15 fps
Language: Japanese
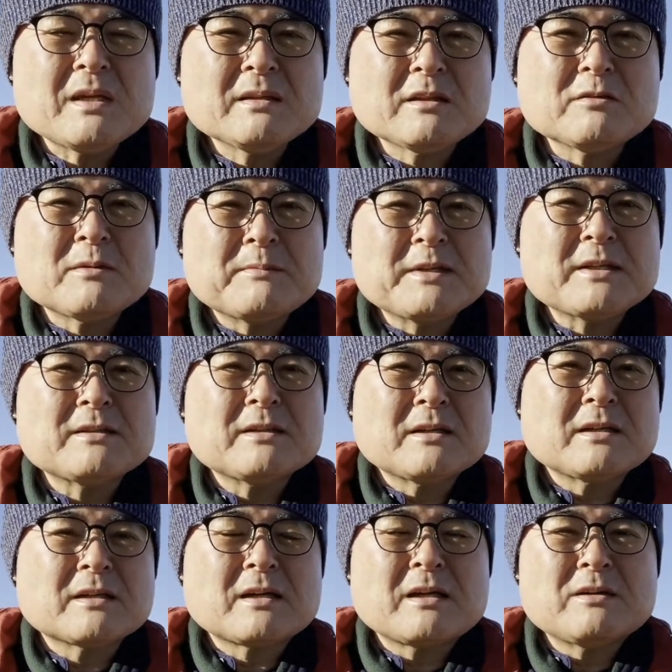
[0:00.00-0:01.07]
例えば皆さん
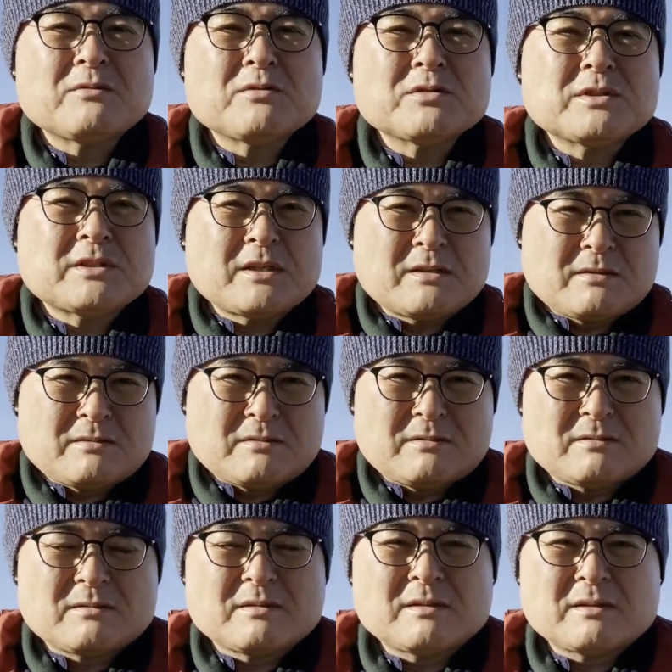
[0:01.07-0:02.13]
が介護施
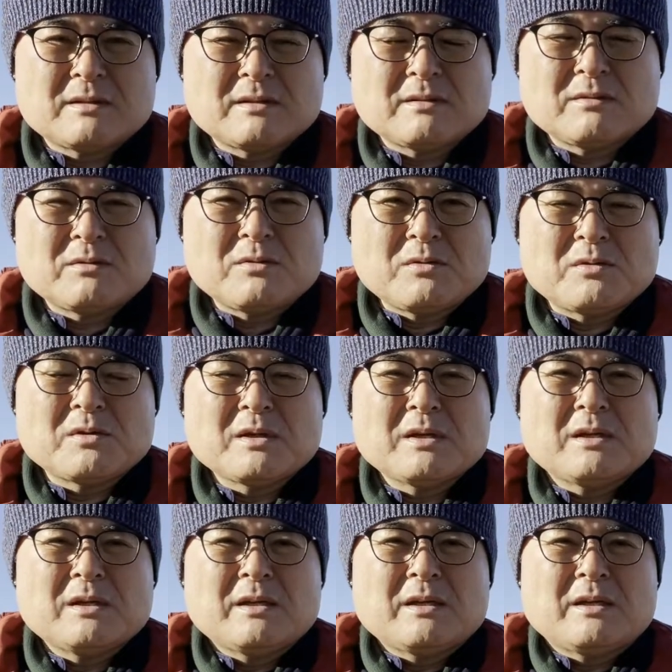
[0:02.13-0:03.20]
設を
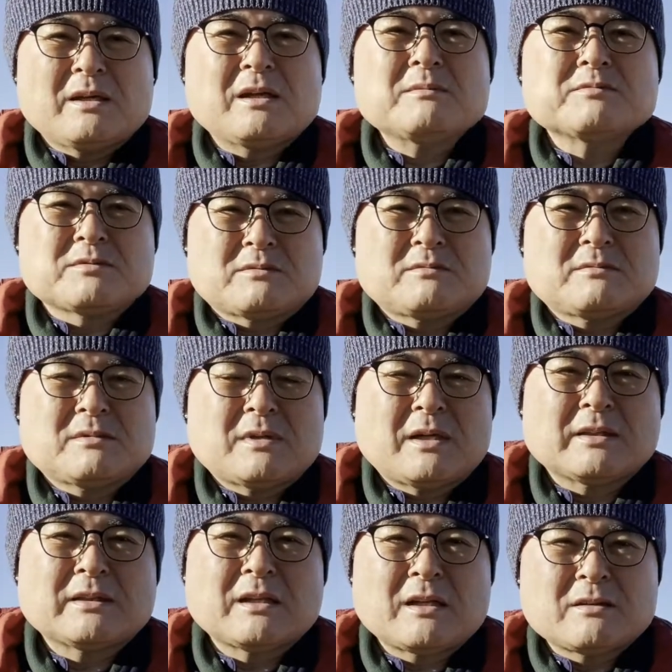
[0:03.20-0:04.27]
選ぶ
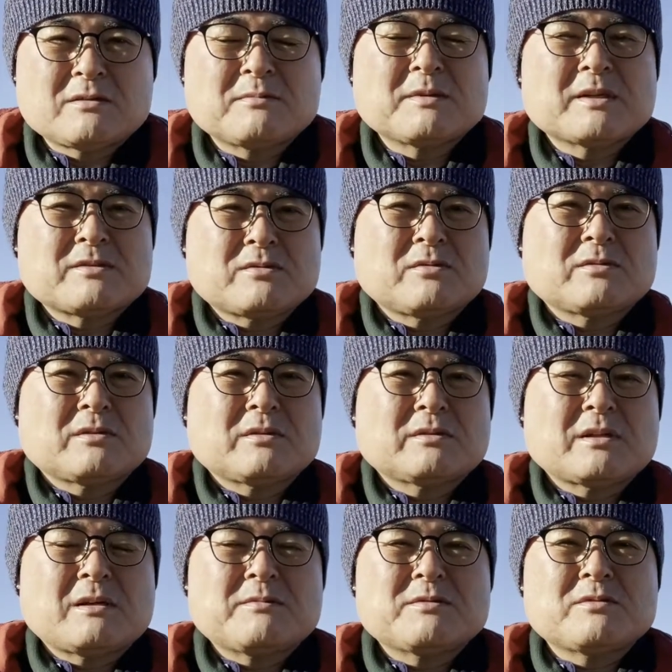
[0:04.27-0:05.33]
働く場所
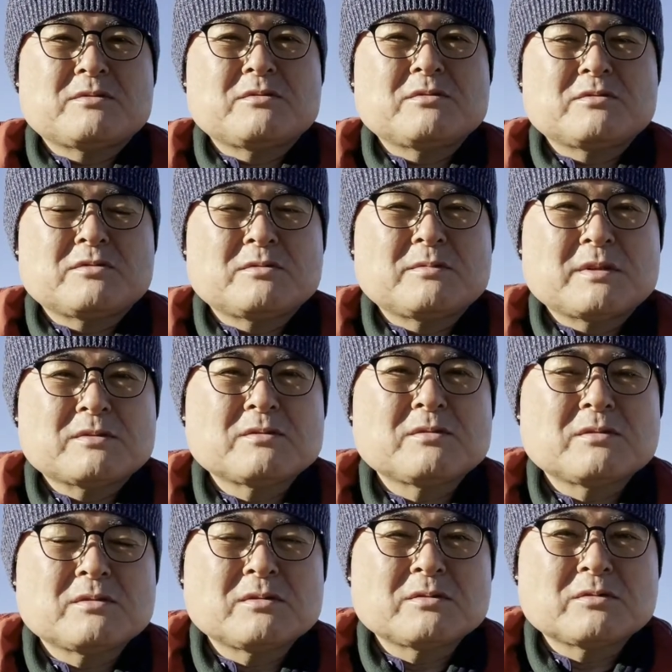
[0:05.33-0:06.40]
サービスを利用する場
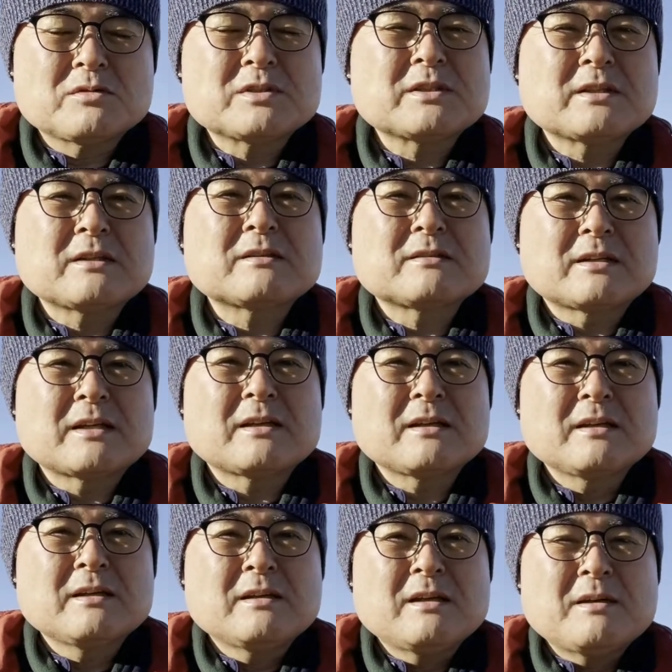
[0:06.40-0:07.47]
所としてですね、
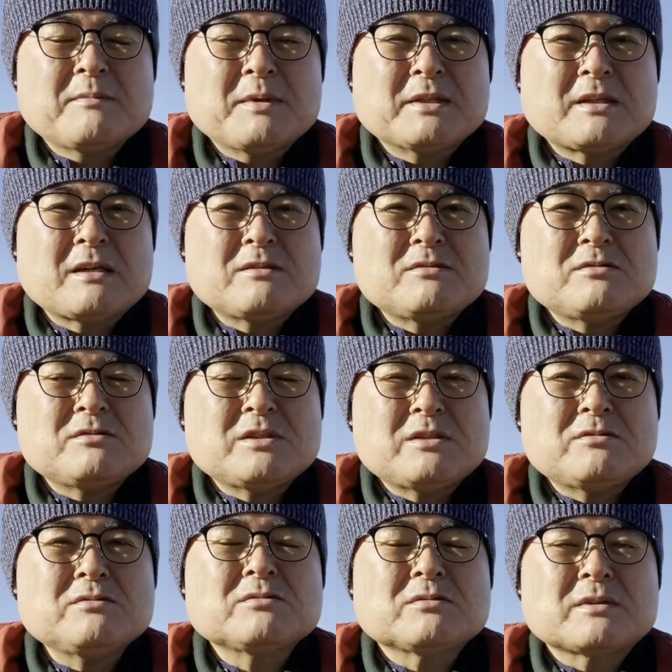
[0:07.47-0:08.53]
まあ、単純に
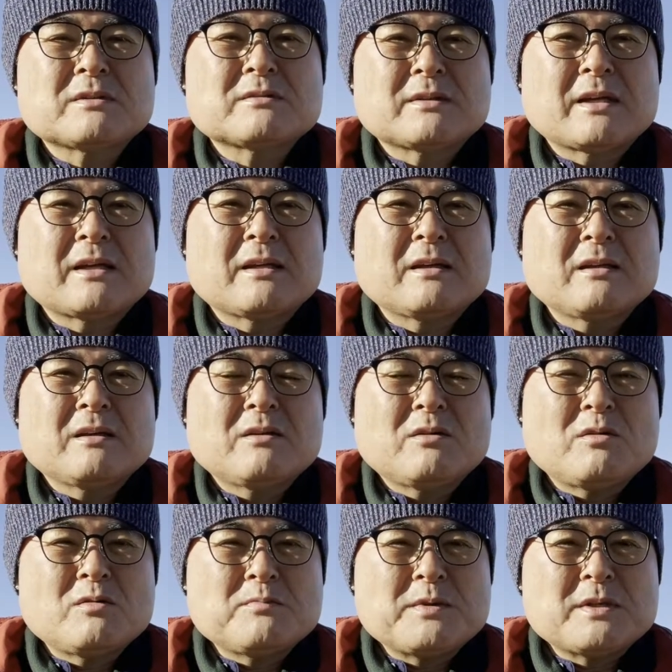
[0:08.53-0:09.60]
言うとですね
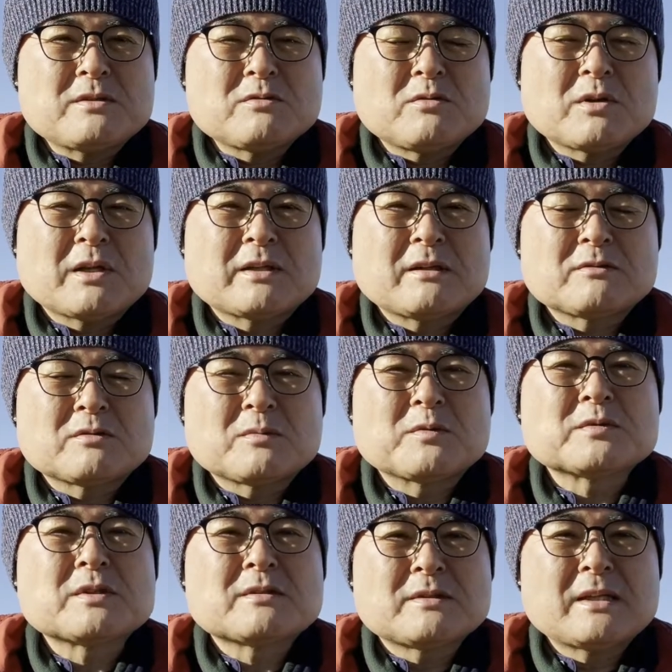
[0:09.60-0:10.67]
ホームページをご覧になると思
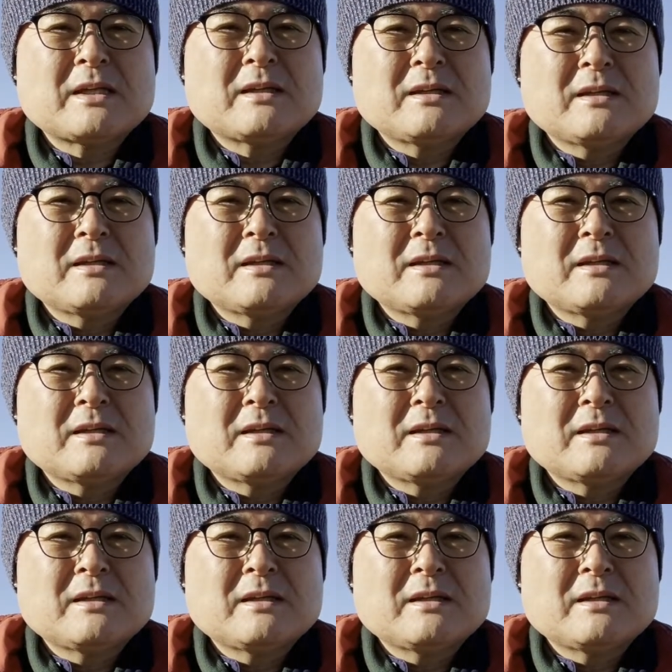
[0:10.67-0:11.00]
うんですね。